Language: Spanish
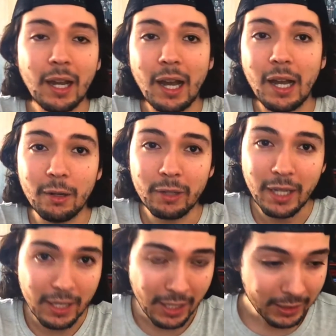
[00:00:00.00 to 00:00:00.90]
a lo
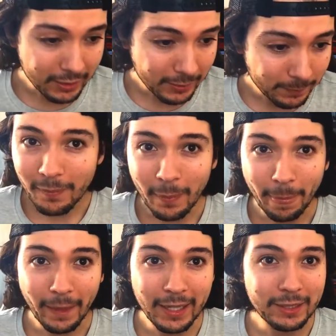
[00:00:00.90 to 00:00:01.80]
que quieras.
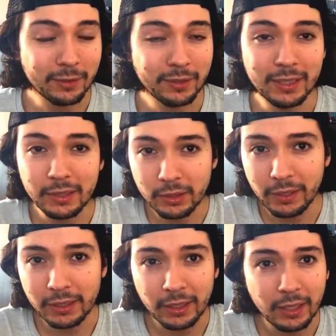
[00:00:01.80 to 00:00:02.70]
Eso, de eso se
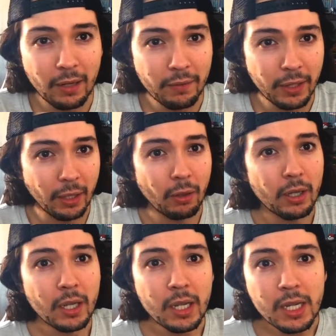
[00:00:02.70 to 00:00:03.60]
va a tratar el video.
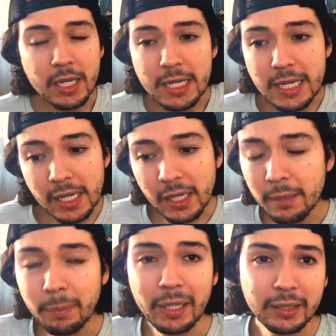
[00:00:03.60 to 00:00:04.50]

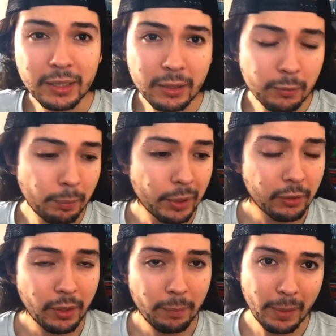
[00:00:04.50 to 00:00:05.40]
Y para hacer un
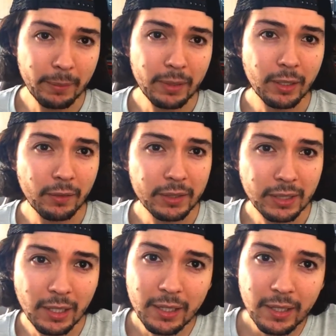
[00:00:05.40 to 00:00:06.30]
poquito de spam, quiero
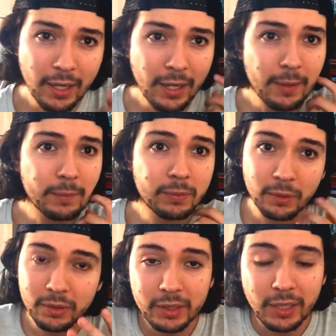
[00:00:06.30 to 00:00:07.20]
avisarles que,
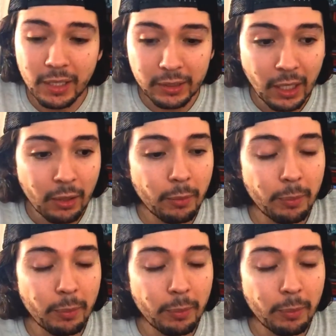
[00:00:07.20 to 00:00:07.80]
no sé si han estado,